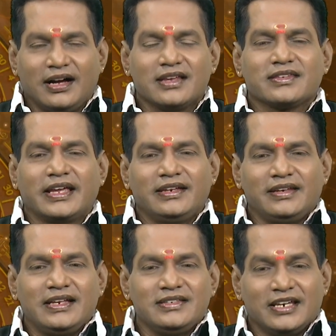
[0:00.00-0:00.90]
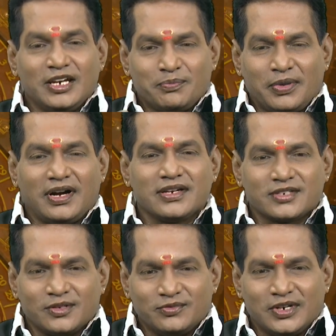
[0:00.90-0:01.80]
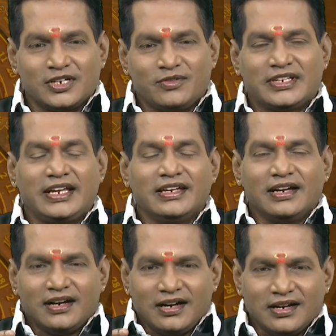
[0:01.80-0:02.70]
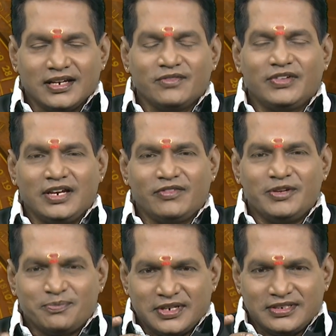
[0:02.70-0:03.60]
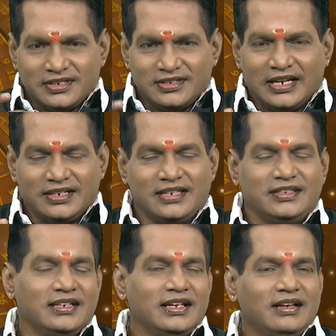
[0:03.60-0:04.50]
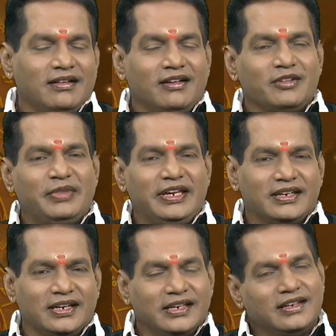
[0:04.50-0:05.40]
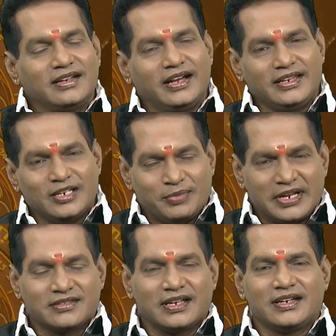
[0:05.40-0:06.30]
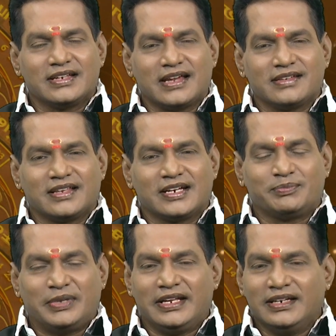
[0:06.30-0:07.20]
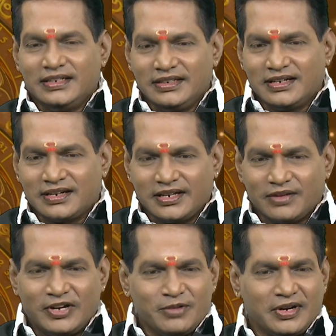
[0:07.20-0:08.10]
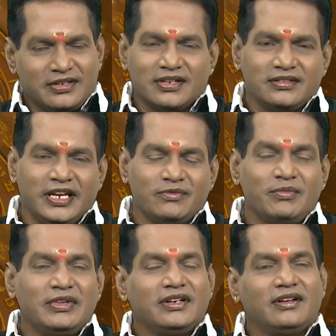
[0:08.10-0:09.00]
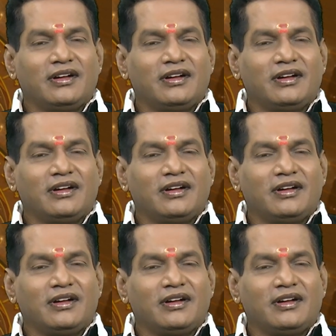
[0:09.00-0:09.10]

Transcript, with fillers: ஆசை நெஞ்சில் பாசம் வருவதை அளவில் வைப்பது நல்லது ஆன்மீக எண்கணித பிரசன்ன சாஸ்திரப்படி இன்றைய வழிபாட்டு தெய்வம்